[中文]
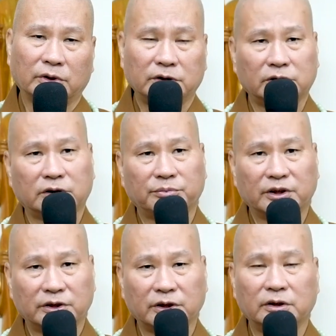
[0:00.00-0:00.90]
对自己
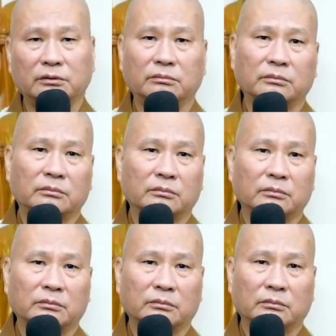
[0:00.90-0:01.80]
本身、
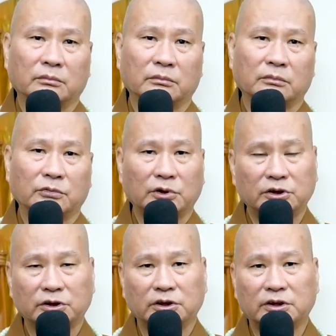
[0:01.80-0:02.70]
对
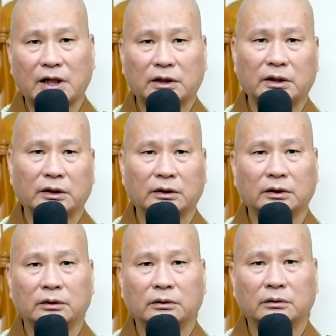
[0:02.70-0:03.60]
自己家庭、
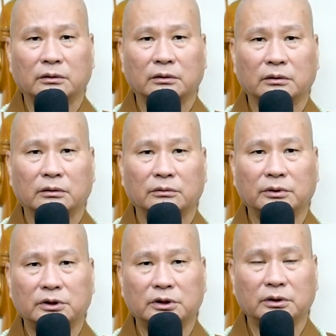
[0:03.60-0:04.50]

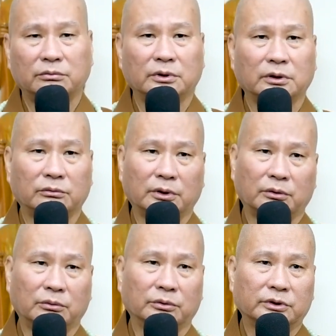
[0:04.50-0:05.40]
对社会、对
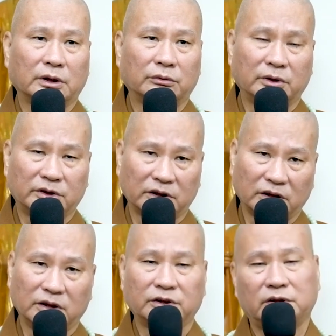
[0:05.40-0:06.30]
国家、对
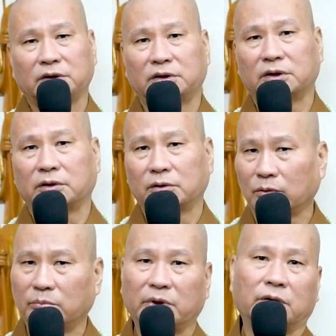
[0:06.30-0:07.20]
整个世界
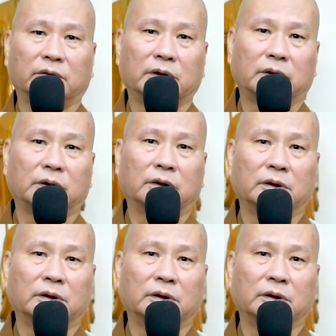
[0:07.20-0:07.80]
都没有利益。